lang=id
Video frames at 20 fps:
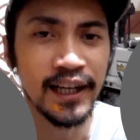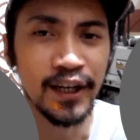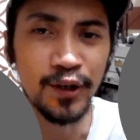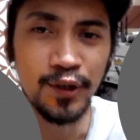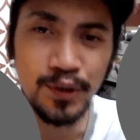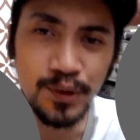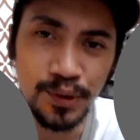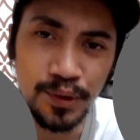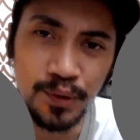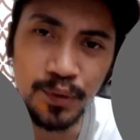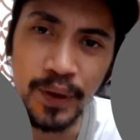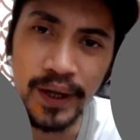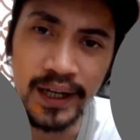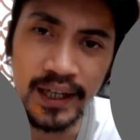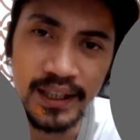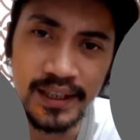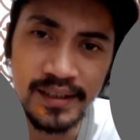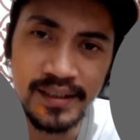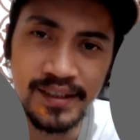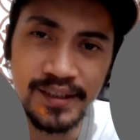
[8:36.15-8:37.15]
untuk
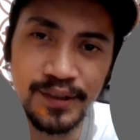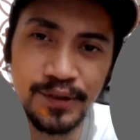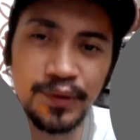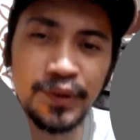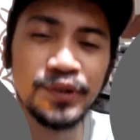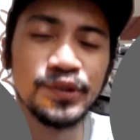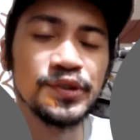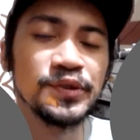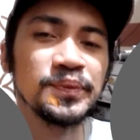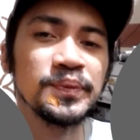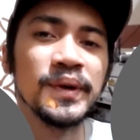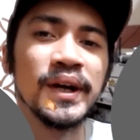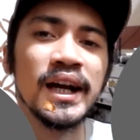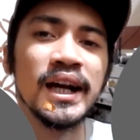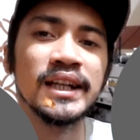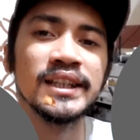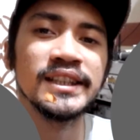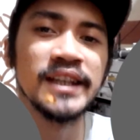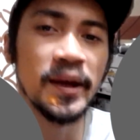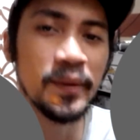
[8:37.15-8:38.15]
wireless gue
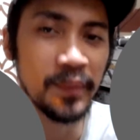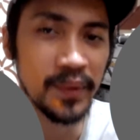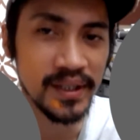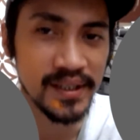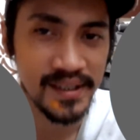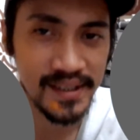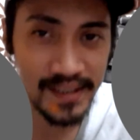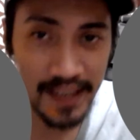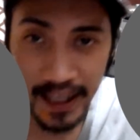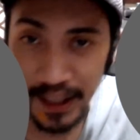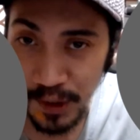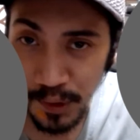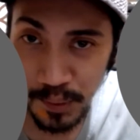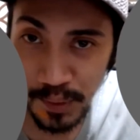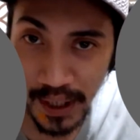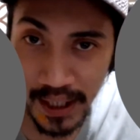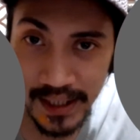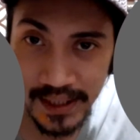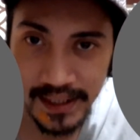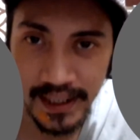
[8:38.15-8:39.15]
cuma nyiapin
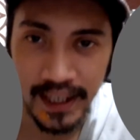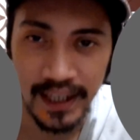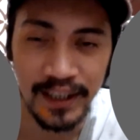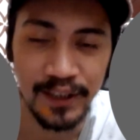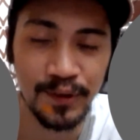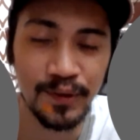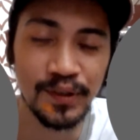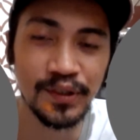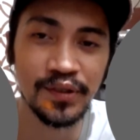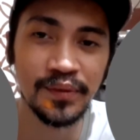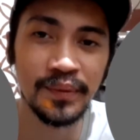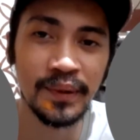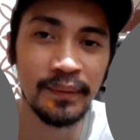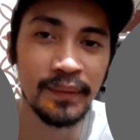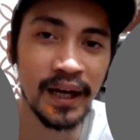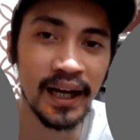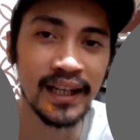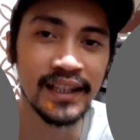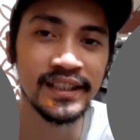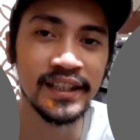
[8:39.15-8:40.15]
satu aja gue cuma
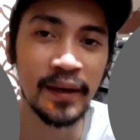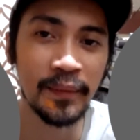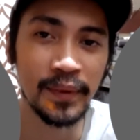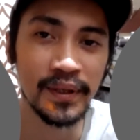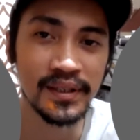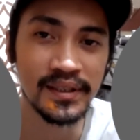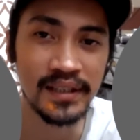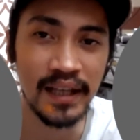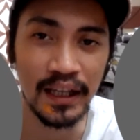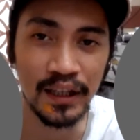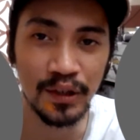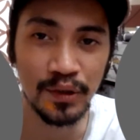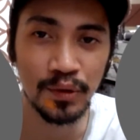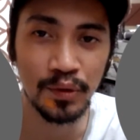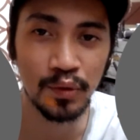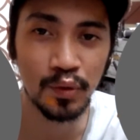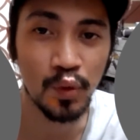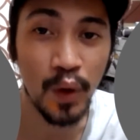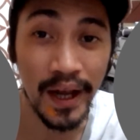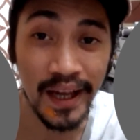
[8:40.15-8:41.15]
bakal nyiapin
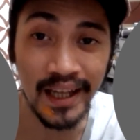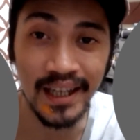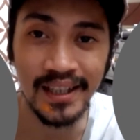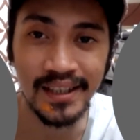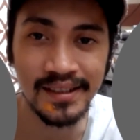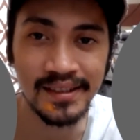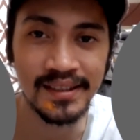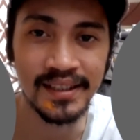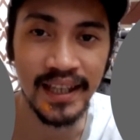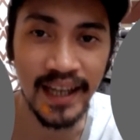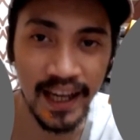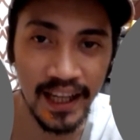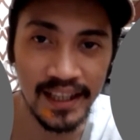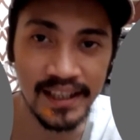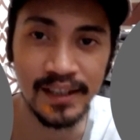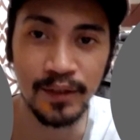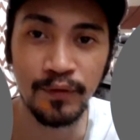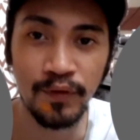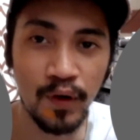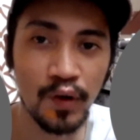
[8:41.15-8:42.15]
satu wireless
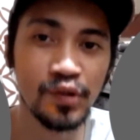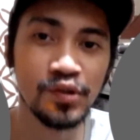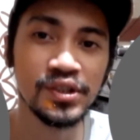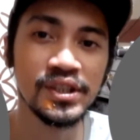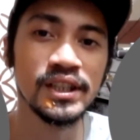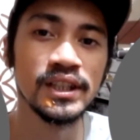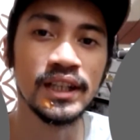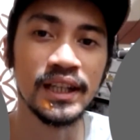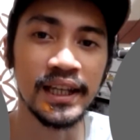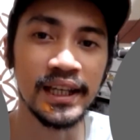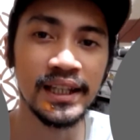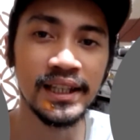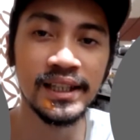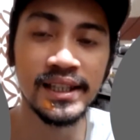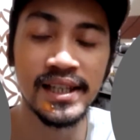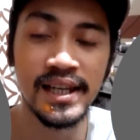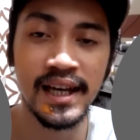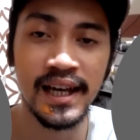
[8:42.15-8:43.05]
headphone sini